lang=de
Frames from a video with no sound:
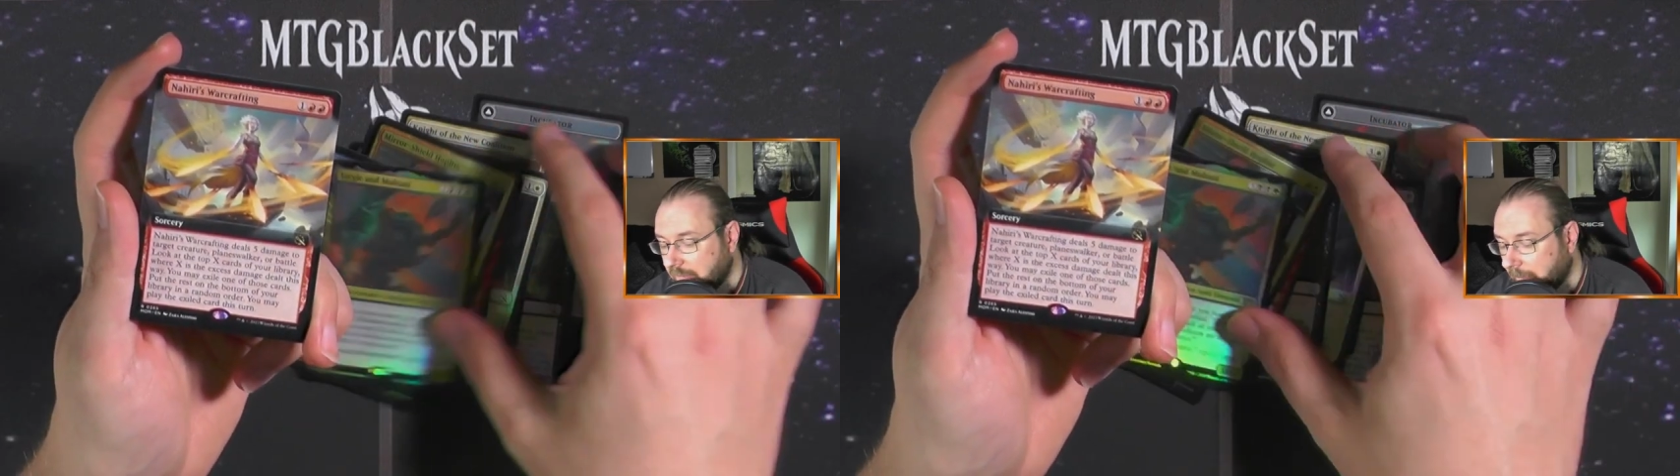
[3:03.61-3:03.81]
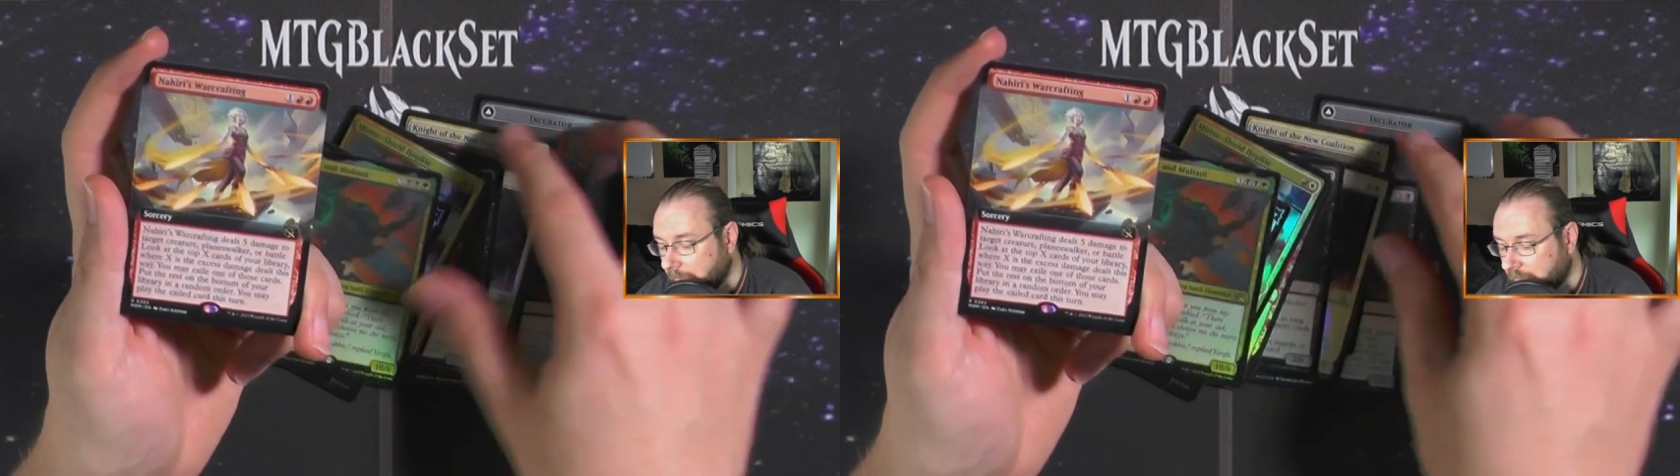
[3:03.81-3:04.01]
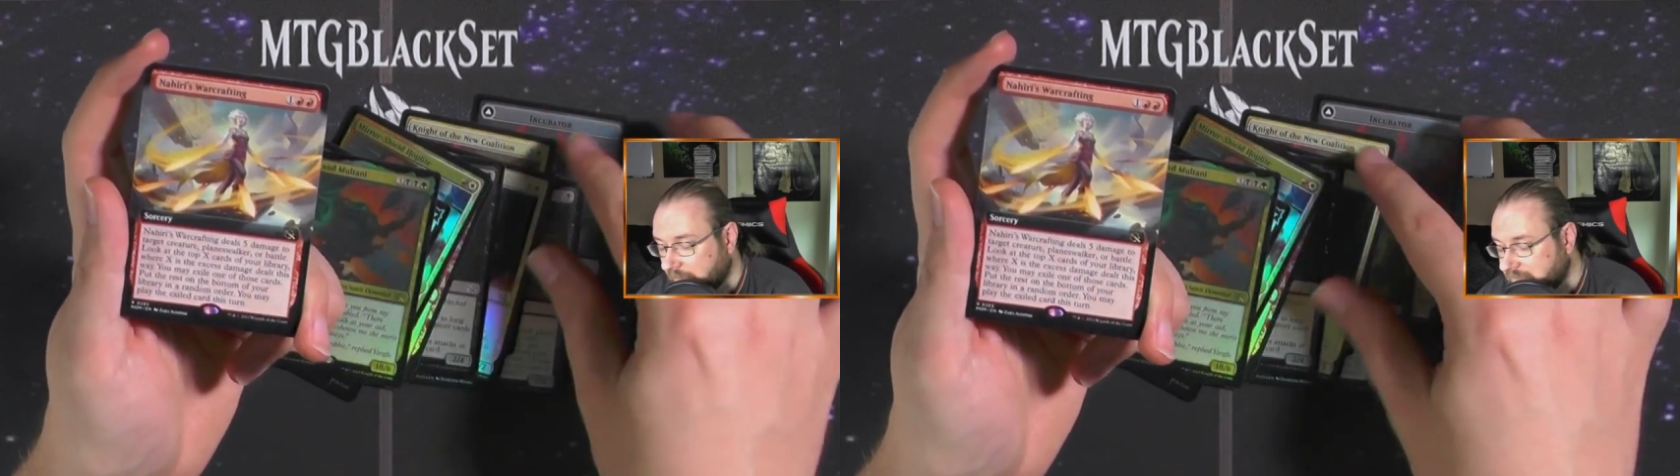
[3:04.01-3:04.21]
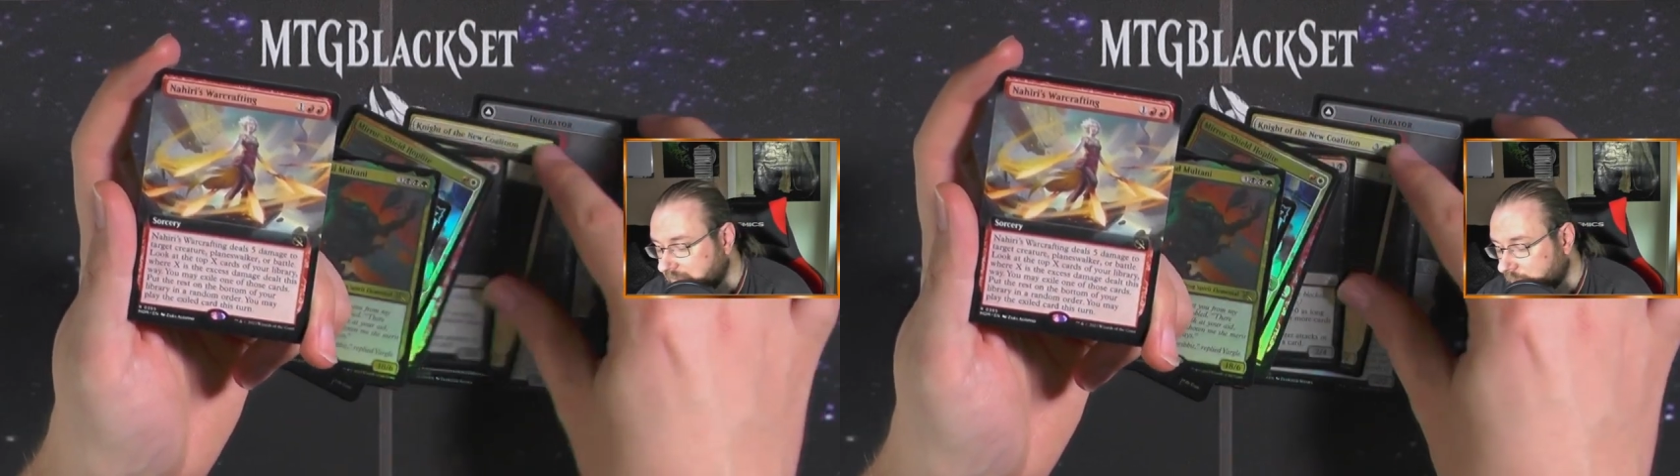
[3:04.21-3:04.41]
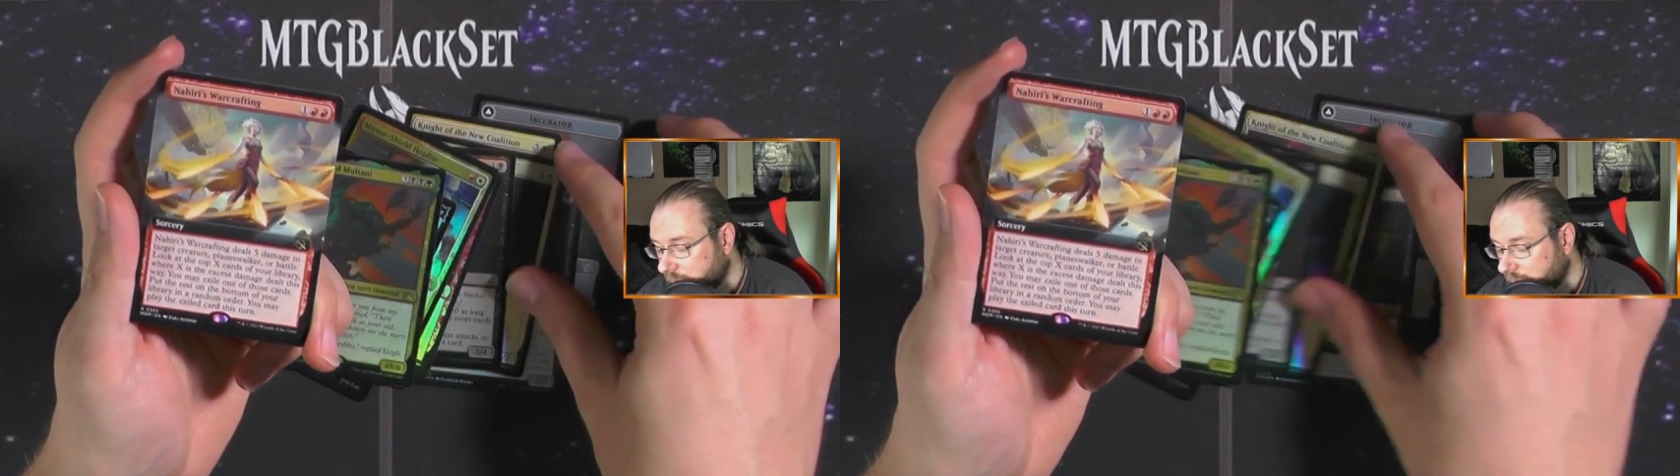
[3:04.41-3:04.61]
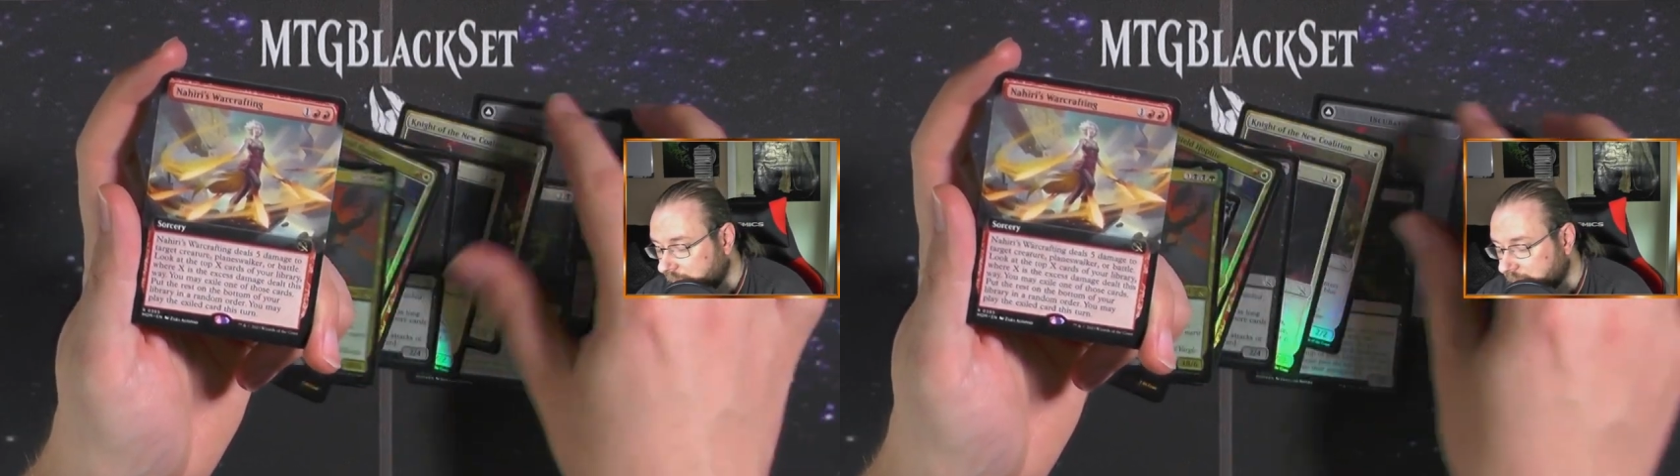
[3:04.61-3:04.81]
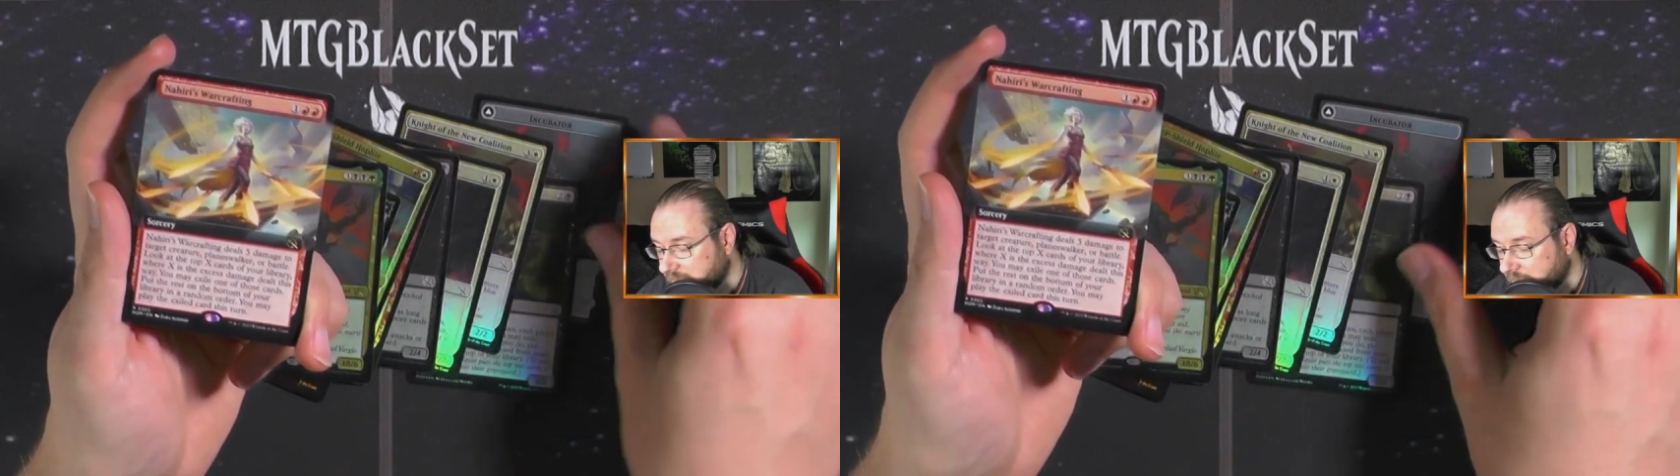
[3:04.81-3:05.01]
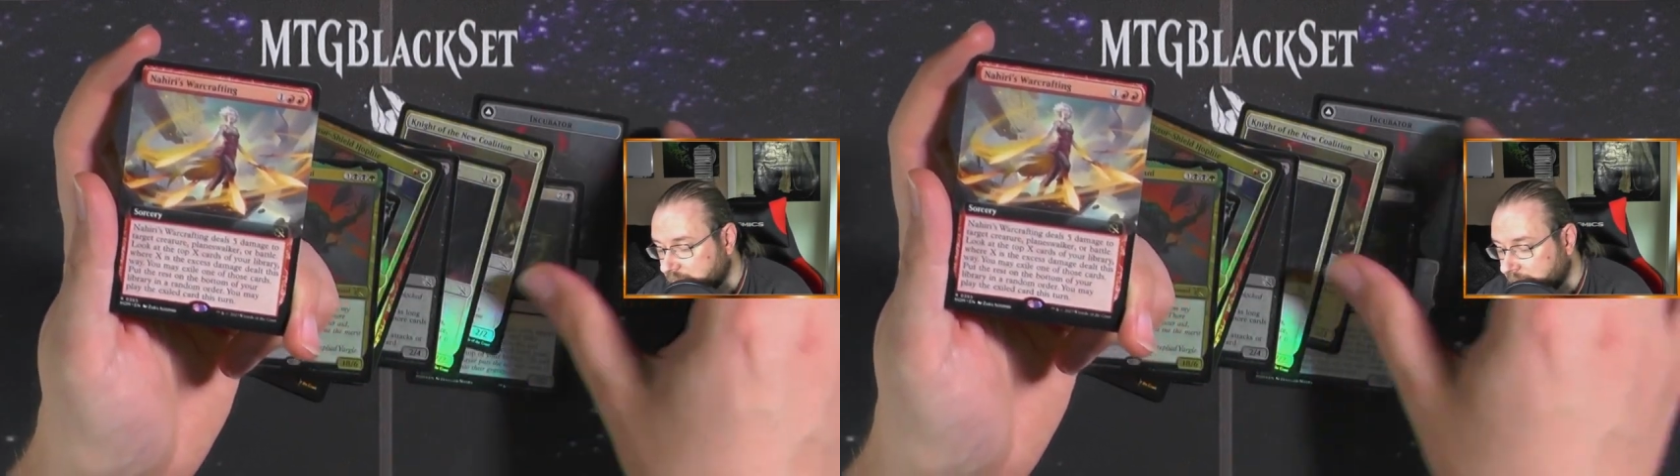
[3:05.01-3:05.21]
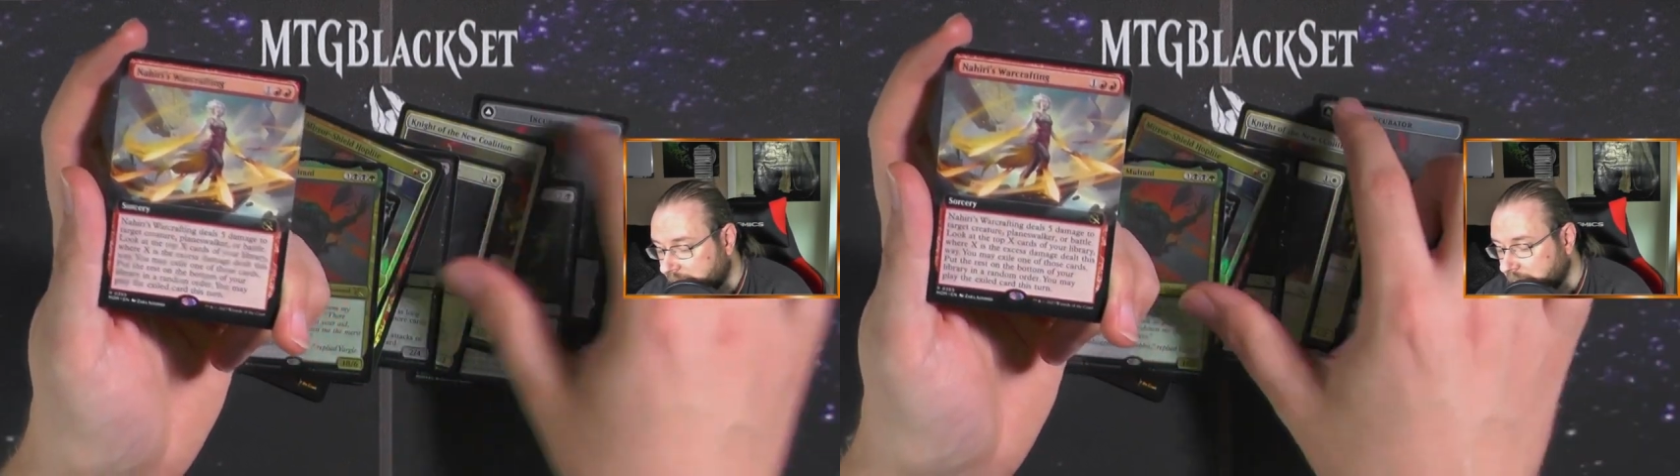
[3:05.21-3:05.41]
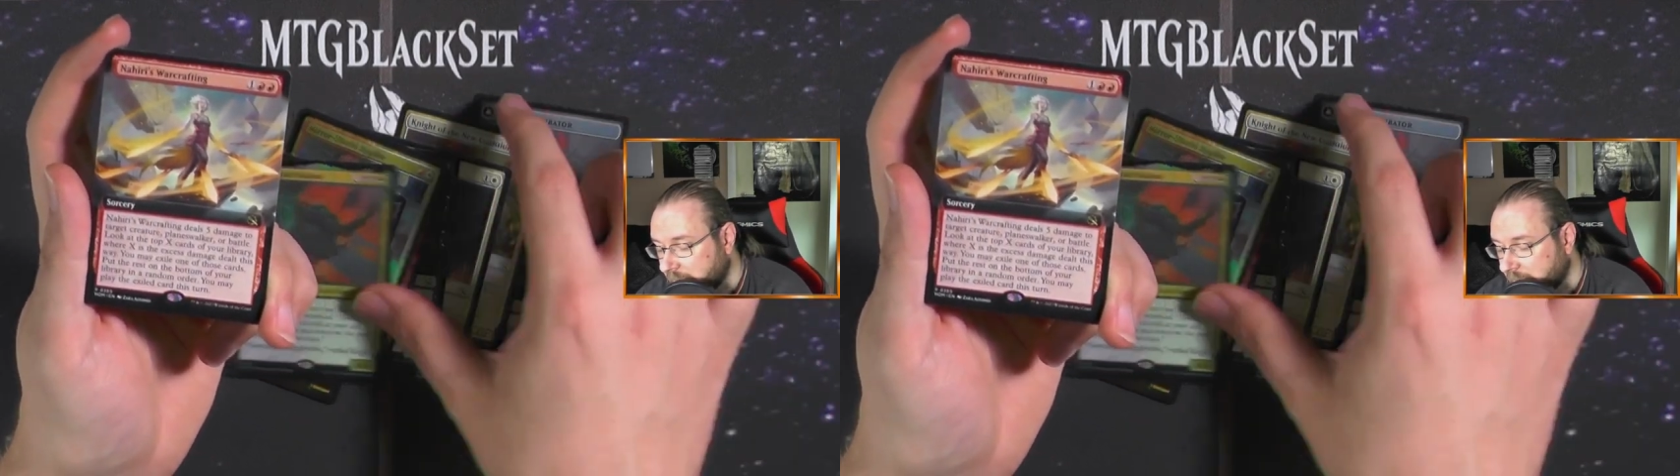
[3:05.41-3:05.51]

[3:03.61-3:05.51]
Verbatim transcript: Ähm, wenn wir jetzt hier gucken, wir haben jetzt zum Beispiel Battle